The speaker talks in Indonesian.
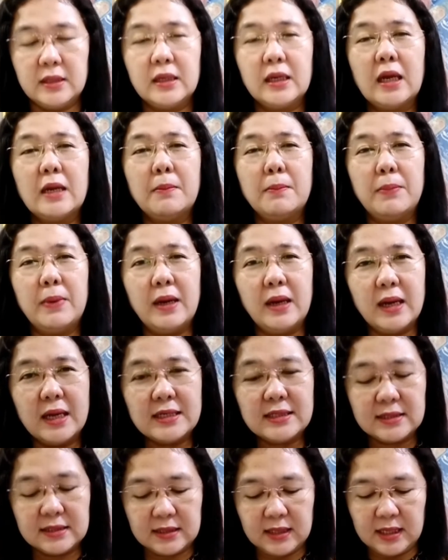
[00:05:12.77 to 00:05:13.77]
dengan
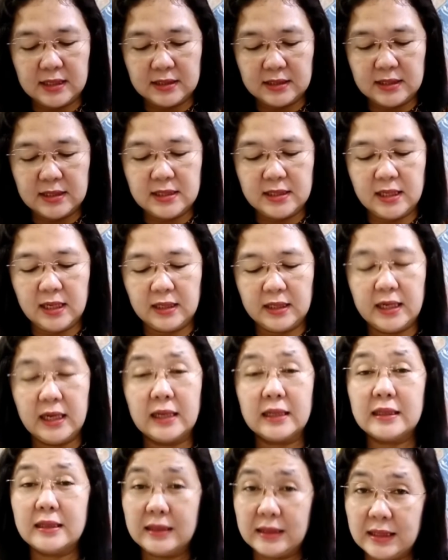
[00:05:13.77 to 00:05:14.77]
belas kasihnya
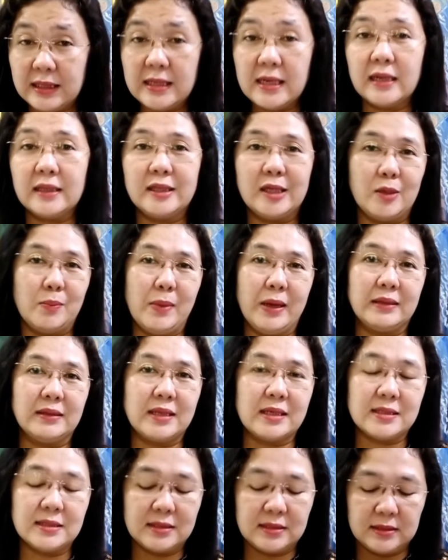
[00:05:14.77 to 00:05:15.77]
yang tidak
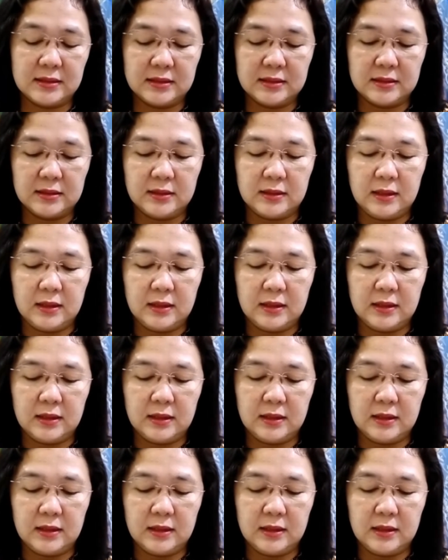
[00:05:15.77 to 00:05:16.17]
terbatas